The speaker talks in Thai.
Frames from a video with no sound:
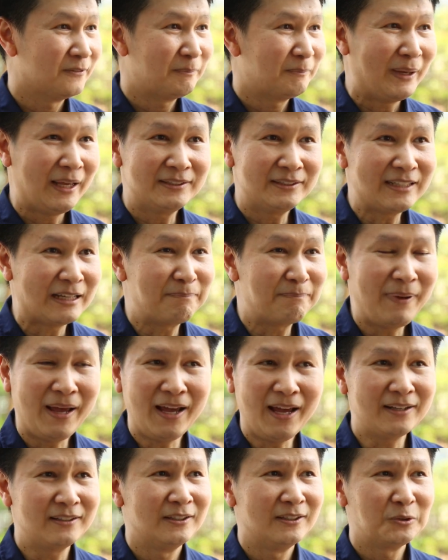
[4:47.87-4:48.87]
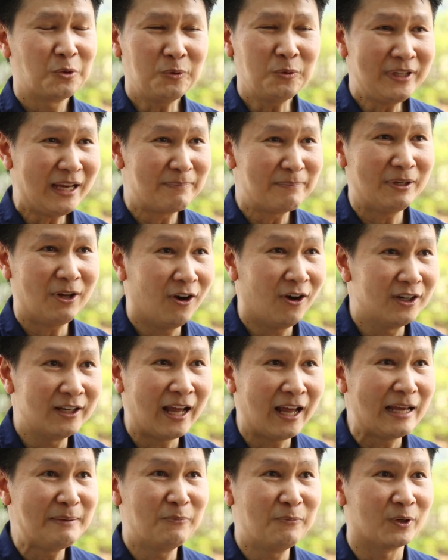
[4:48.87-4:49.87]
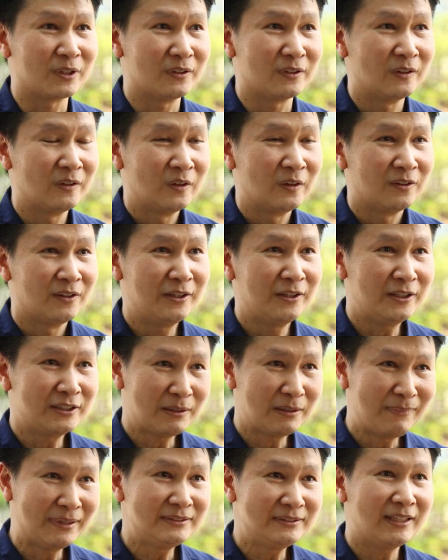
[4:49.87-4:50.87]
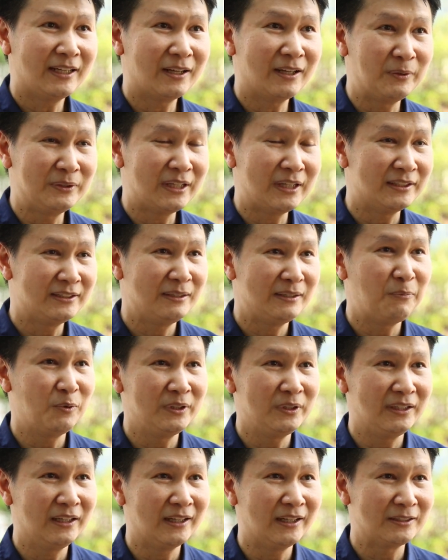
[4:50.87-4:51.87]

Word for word: เภสัชแพทย์ทุกอย่างเป็นออนไลน์หมดแล้วเราจะมั่นใจกับวิชาชีพพวกนี้ได้